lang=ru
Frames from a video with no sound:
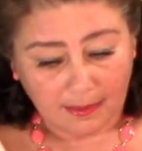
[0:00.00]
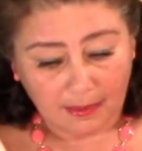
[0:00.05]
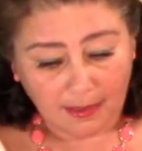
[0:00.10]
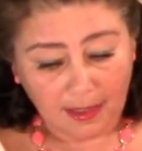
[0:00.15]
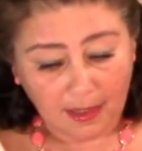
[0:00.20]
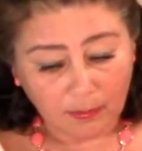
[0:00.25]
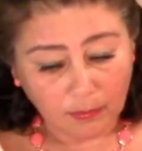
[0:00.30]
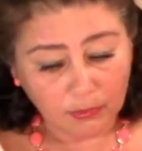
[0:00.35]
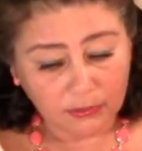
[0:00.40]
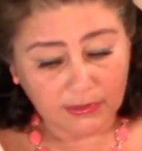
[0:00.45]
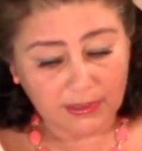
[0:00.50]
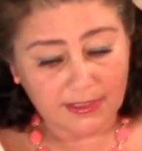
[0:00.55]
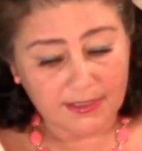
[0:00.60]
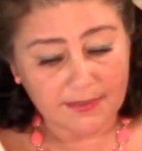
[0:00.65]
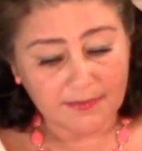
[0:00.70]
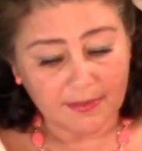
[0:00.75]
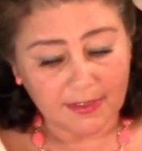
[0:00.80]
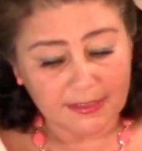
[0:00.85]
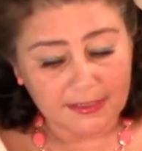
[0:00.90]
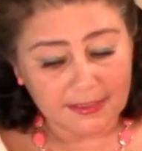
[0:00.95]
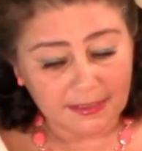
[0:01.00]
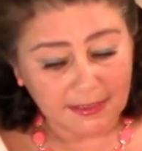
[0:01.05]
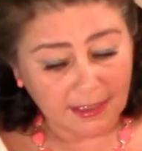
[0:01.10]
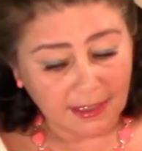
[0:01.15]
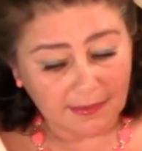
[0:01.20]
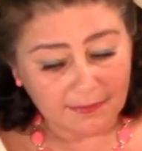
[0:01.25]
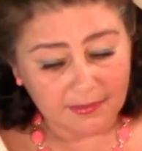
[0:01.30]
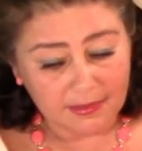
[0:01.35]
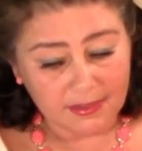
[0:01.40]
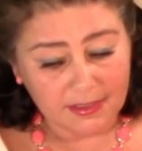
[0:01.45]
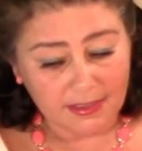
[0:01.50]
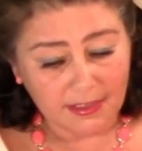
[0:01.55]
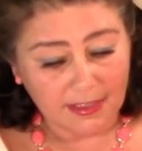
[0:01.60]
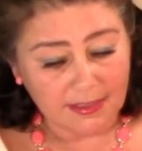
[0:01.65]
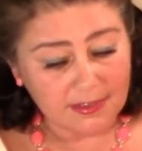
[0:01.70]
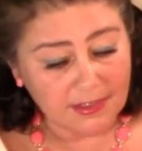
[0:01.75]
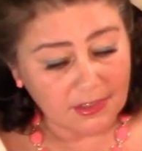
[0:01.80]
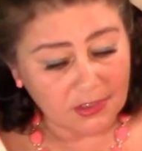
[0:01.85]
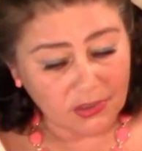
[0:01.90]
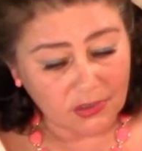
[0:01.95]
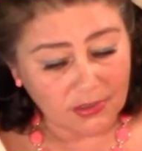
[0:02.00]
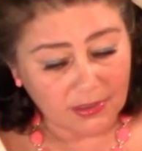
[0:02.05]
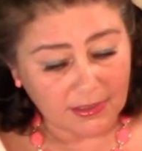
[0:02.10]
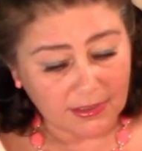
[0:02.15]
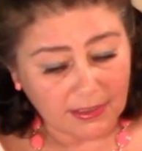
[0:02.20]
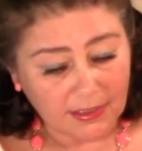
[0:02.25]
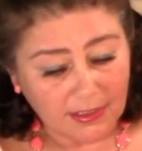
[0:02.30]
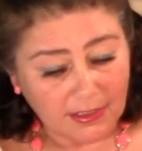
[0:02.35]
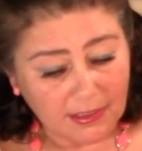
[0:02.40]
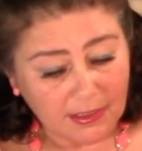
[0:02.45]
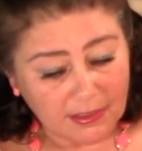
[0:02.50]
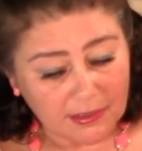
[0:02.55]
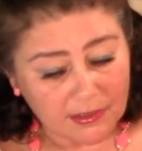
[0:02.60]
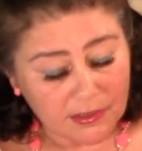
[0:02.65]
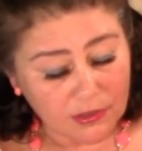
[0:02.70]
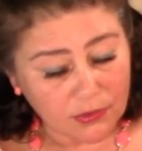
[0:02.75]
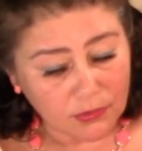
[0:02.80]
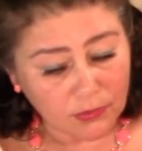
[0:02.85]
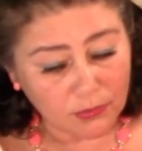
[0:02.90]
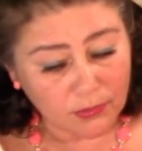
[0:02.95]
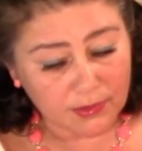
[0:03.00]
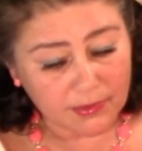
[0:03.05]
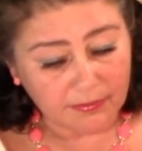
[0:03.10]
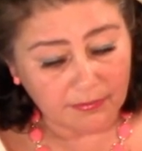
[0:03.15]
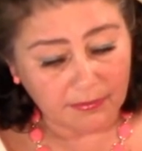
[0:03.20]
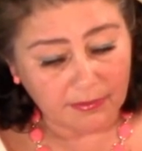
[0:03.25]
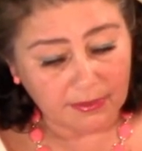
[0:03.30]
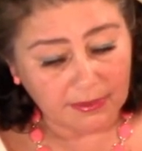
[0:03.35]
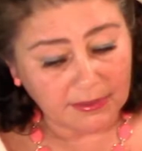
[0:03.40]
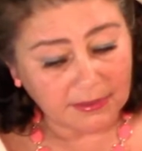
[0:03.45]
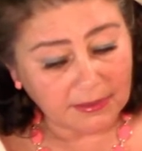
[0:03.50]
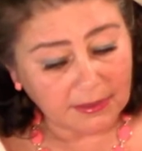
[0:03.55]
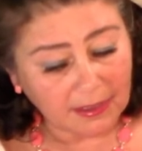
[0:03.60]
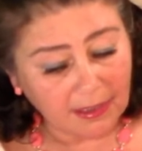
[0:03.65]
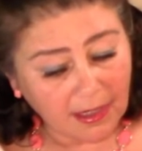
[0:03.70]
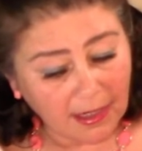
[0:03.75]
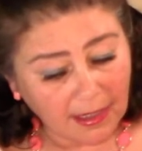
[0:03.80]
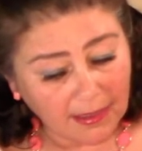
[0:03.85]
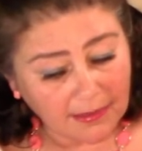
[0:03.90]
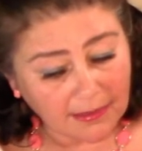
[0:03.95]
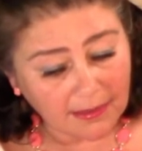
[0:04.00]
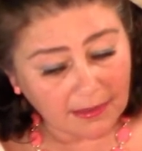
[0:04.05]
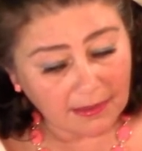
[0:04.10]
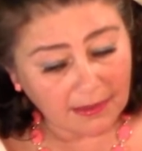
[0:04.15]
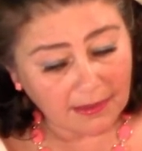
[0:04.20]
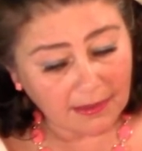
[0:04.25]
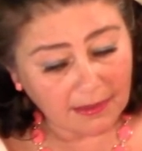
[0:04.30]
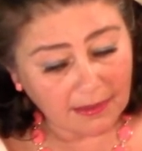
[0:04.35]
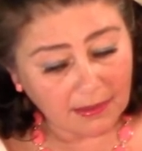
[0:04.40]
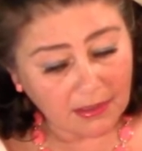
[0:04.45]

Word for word: Кому-то из вас нравится одежда из искусственных тканей –